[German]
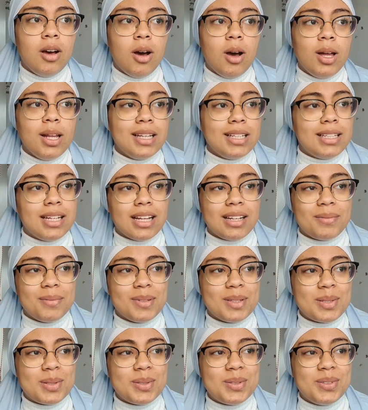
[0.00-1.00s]
Und ich dachte mir
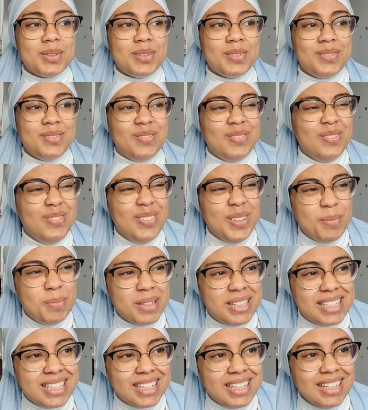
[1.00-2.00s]
so, wie
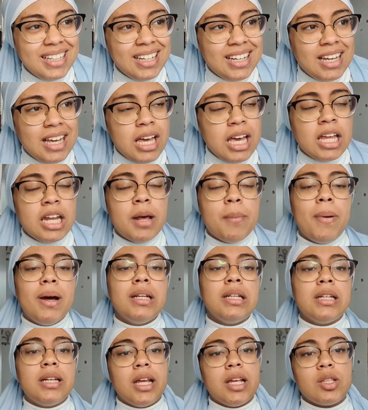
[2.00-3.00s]
bitte? Da
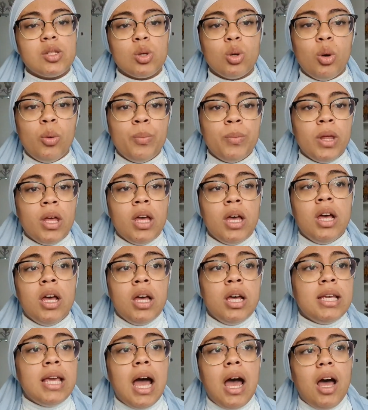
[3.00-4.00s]
meinte der so,
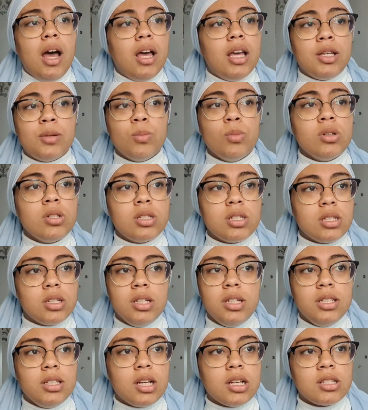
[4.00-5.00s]
ja, ich muss
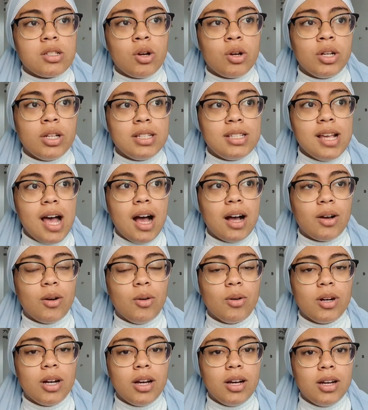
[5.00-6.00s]
Ihnen das doch nicht sagen,
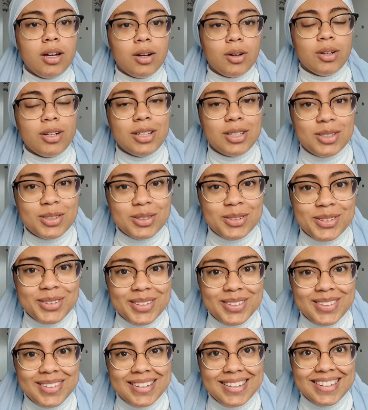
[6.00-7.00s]
oder? Und ich so,
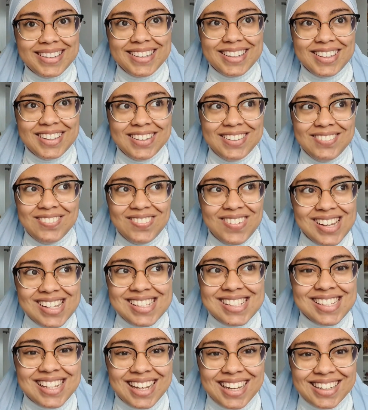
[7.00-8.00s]

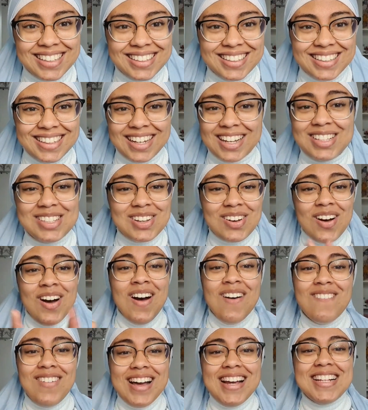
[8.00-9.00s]
was sagen. So,
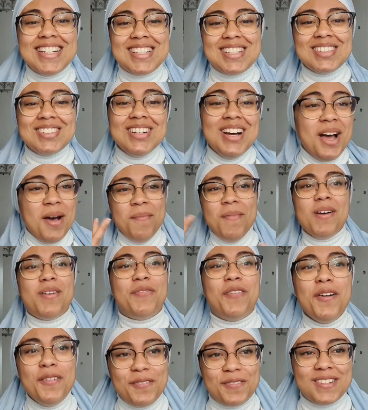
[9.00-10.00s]
weißt du, mit
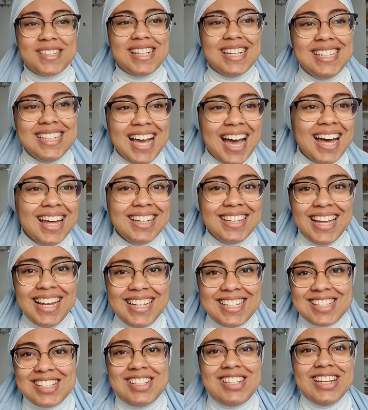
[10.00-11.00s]
15 Jahren
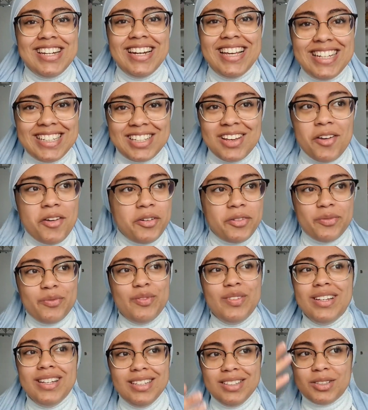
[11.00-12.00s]
denkst du dir nicht
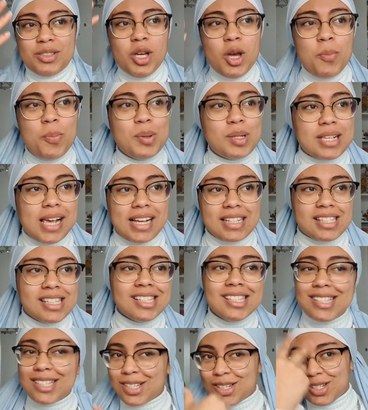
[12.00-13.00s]
irgendwie, ein Typ ist
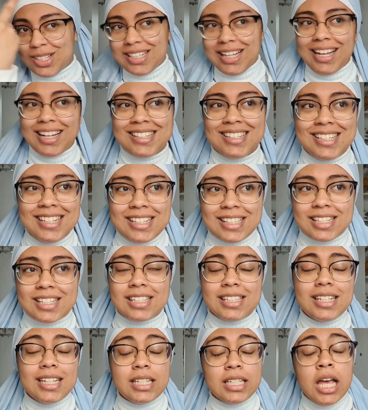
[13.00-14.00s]
rassistisch und sagt sie ins
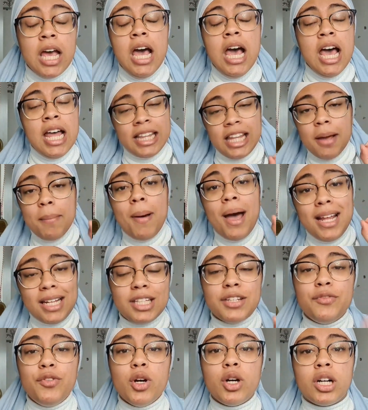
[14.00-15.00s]
Gesicht. Der
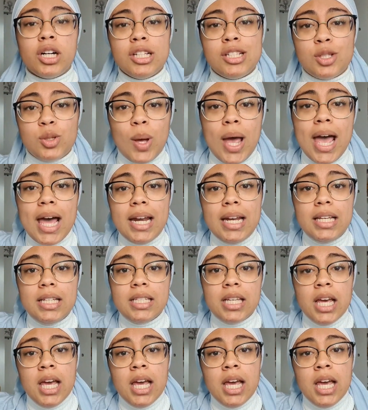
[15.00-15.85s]
meinte wirklich so ehrlich,